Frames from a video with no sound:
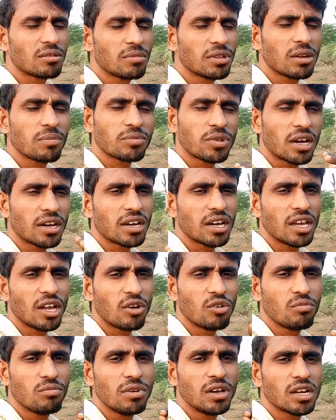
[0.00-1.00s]
मतलब थक गया
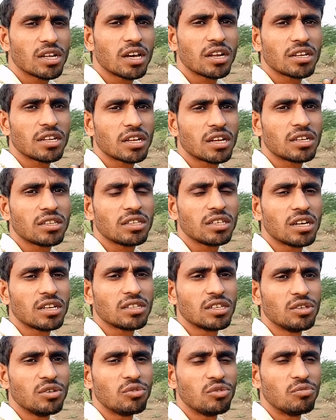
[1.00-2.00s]
हूँ मेल करके करते
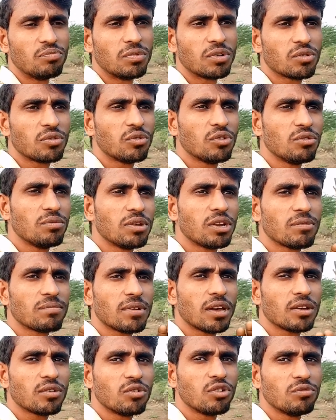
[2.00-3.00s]
करते यूट्यूब पर कोई भी
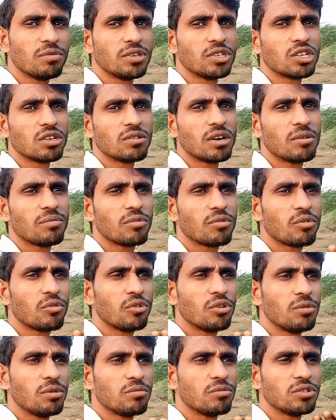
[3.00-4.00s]
रिप्लाई कोई भी जवाब
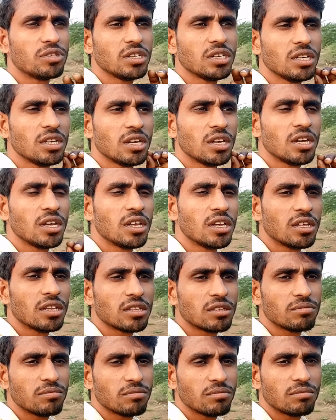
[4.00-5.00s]
कोई भी मुझे
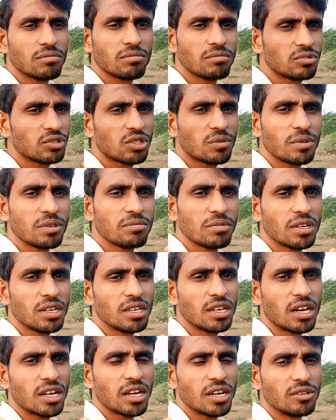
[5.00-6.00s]
समझ में नहीं
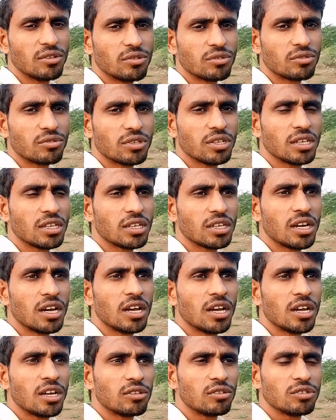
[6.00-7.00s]
आ रहा है दोस्तों ठीक है ना
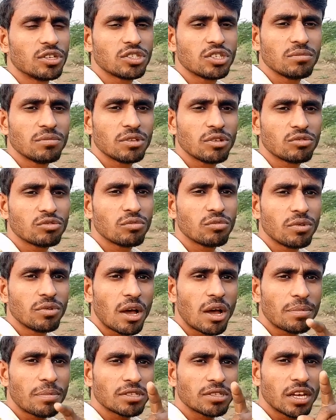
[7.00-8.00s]
तो जैसे मैं दोस्तों
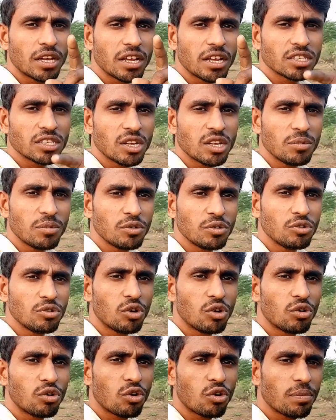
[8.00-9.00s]
यहाँ पर सारी की सारी वीडियो
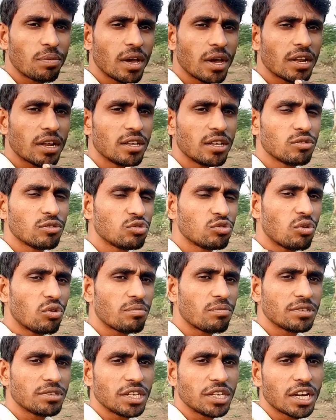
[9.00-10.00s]
येलो डोर पे आ रहे हैं दोस्तों और
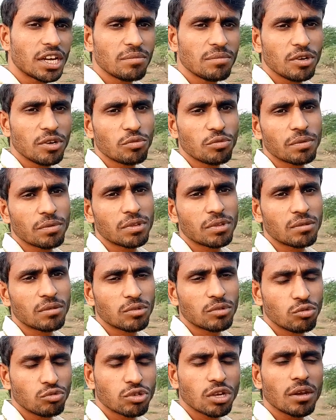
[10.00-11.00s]
मैं सेकंड वीडियो पर
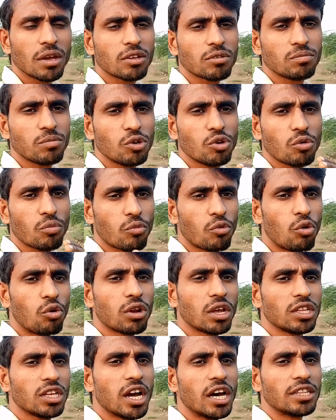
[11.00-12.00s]
मतलब दूसरा एक वीडियो खोल
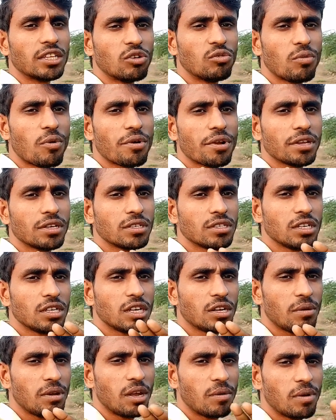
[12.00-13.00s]
के दिखाता हूँ
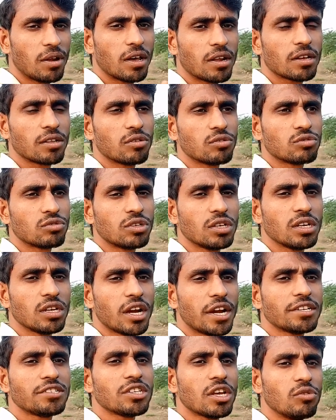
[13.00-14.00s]
मोटाइजेशन लेवल करके दोस्तों ठीक है
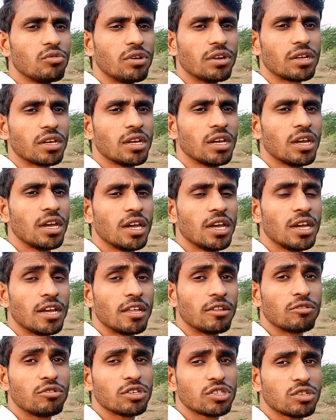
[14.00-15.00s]
ना एड्स चालू करके
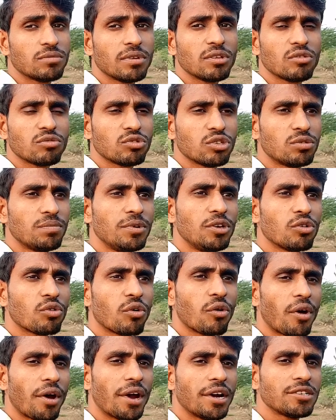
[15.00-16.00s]
तो जैसे मैंने दोस्तों इस वीडियो
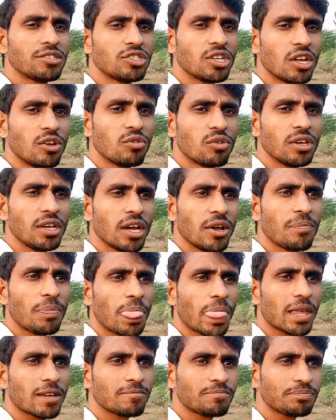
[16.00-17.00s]
को एड्स चालू किया
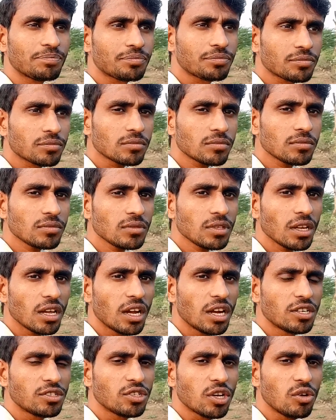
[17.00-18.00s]

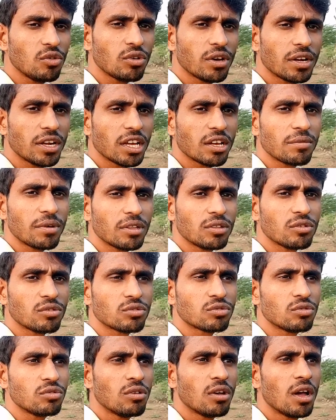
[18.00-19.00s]
एड्स चालू करने के बाद
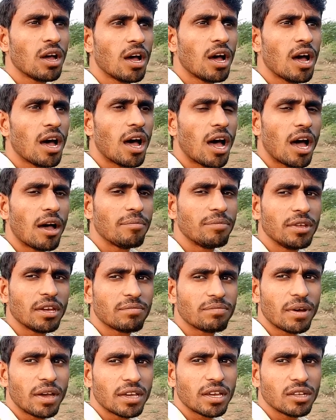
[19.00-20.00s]
दोस्तों आप देख
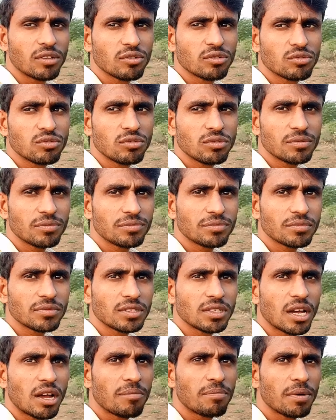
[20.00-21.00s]
पाएंगे दोस्तों
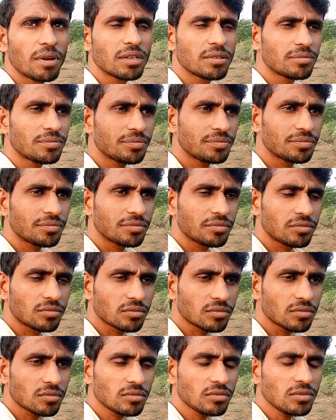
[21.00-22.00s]
यहाँ पर
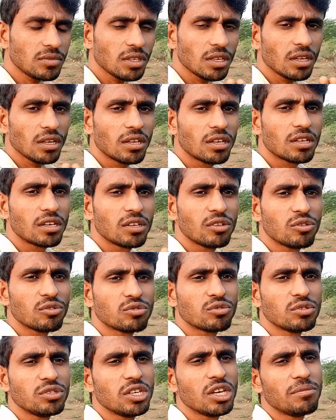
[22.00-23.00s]
कि
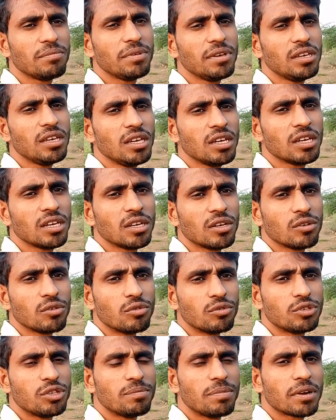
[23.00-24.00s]
दोस्तों ये भी
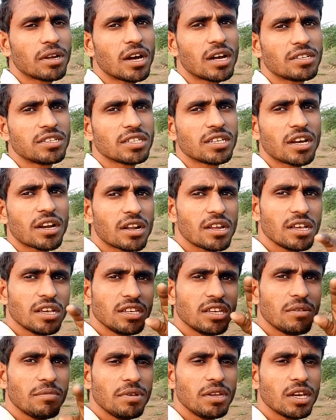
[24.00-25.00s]
उसी प्रकार से कर रही है
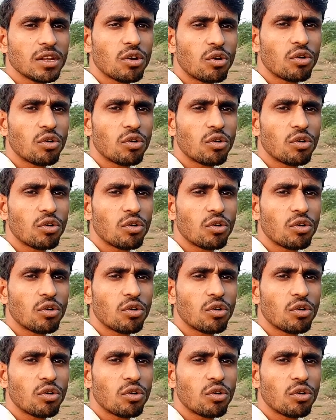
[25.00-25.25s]
ये भी येलो